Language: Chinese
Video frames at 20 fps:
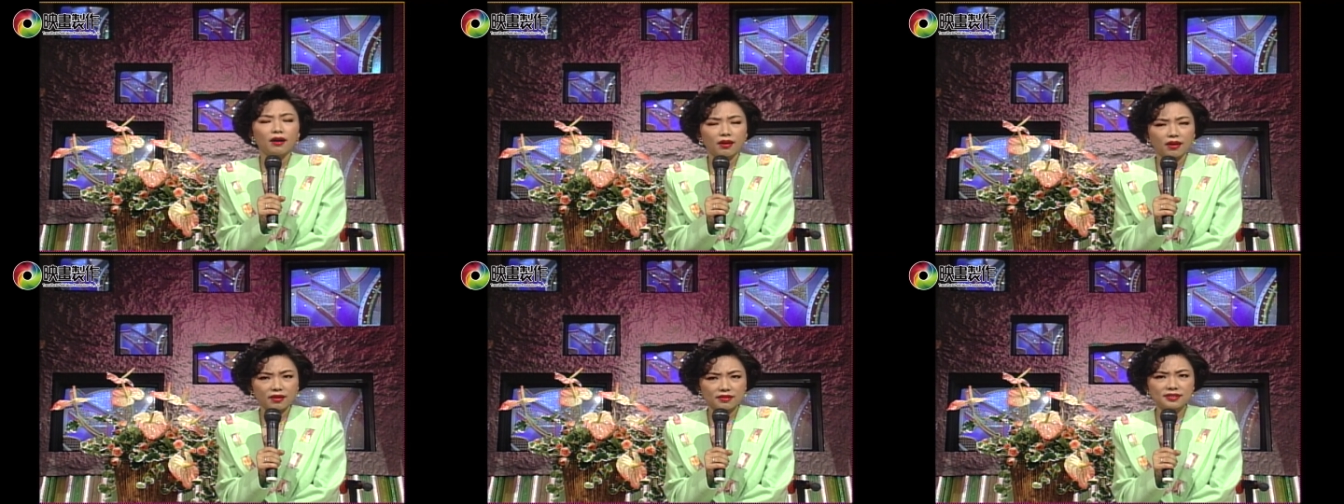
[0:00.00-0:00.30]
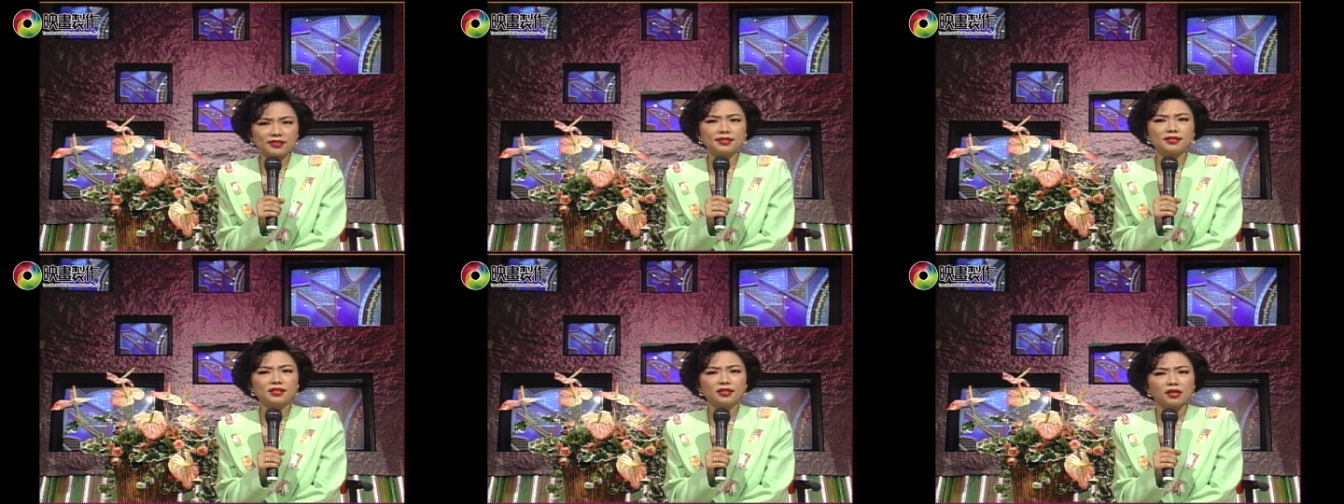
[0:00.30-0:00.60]

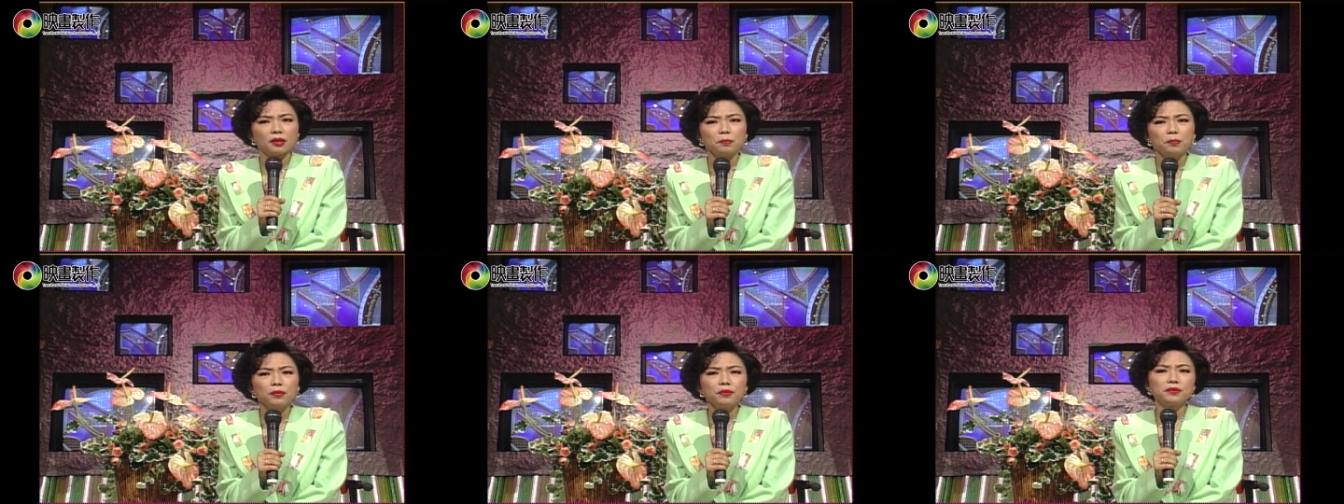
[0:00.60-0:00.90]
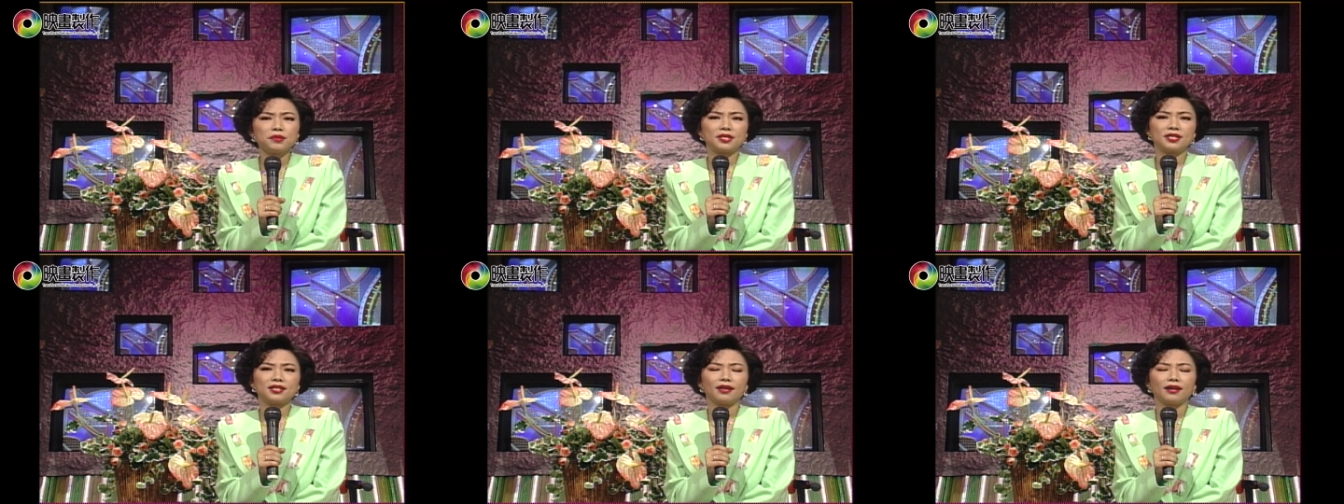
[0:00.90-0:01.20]
呃，吸引了
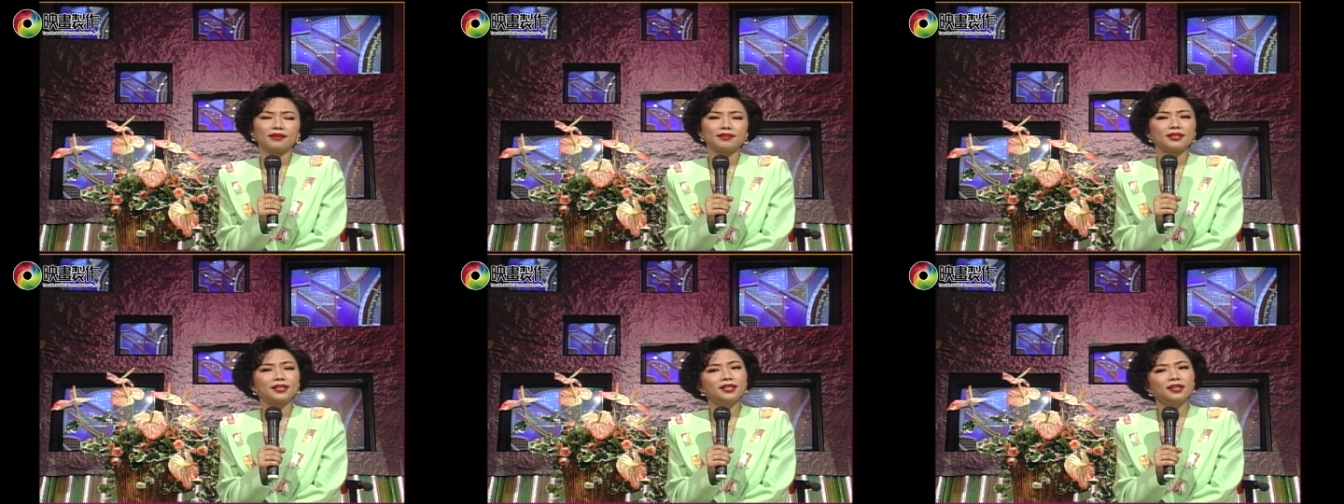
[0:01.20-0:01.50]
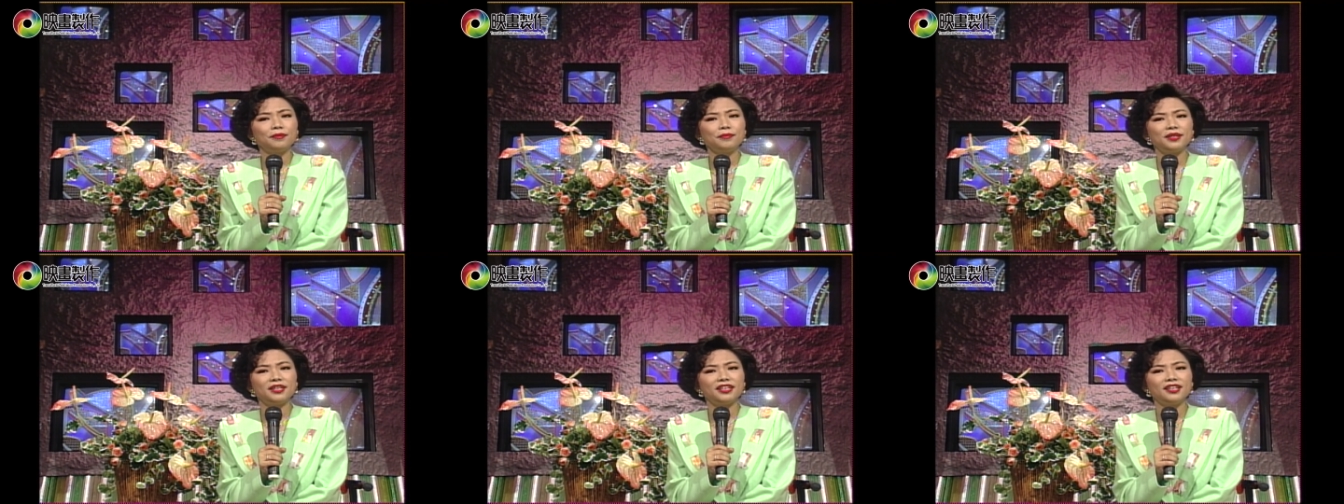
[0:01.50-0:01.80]
不少的
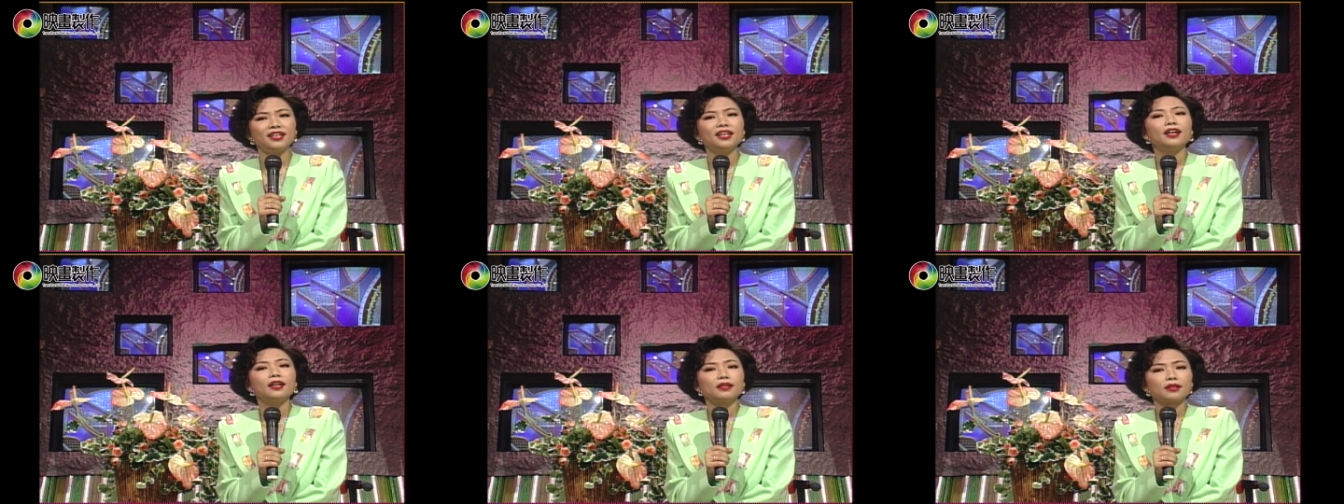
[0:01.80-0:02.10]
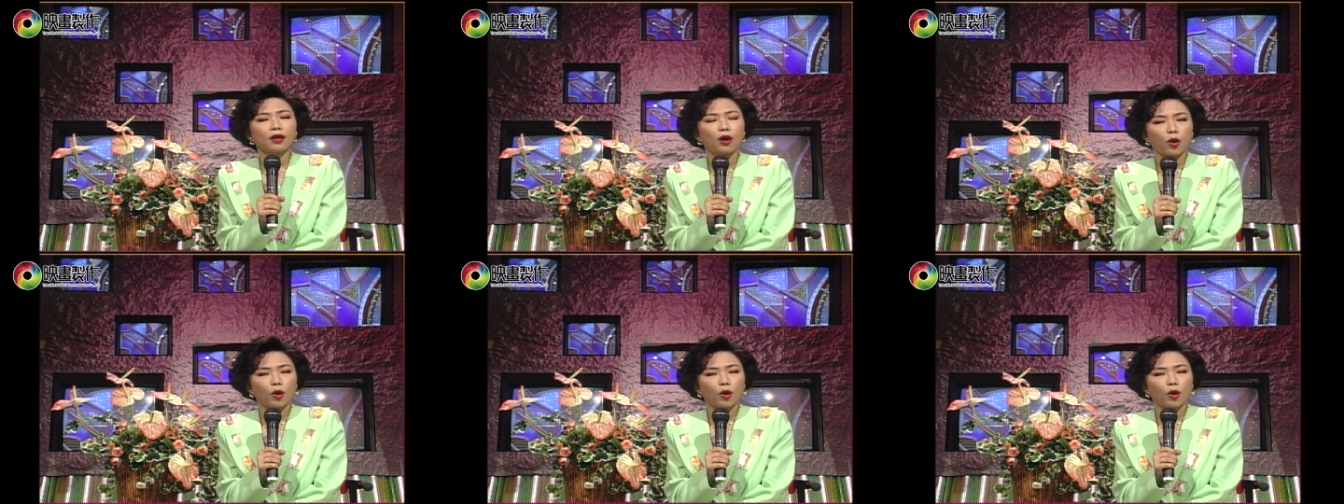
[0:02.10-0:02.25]
歌迷